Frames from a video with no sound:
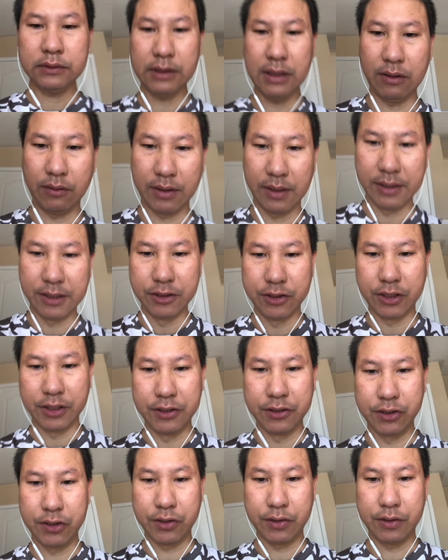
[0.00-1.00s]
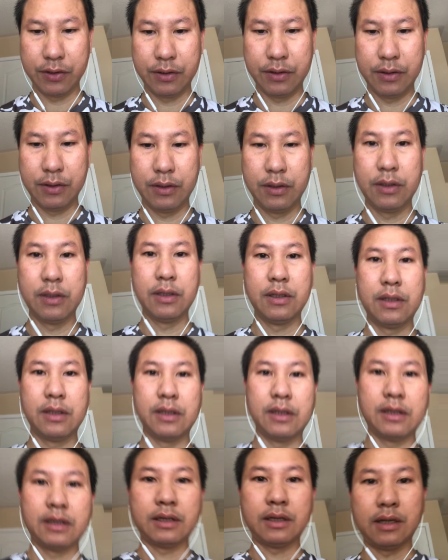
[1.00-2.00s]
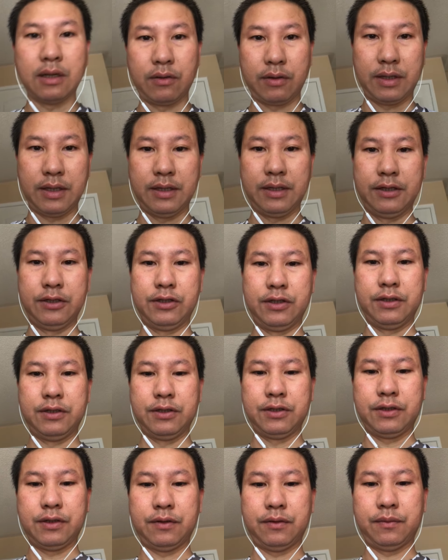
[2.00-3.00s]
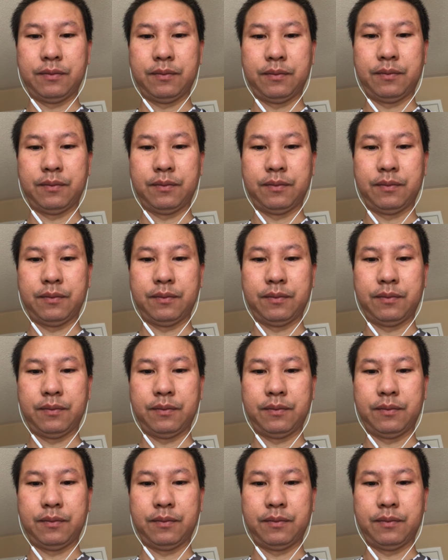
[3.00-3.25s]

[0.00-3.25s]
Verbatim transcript: how can it change how can it change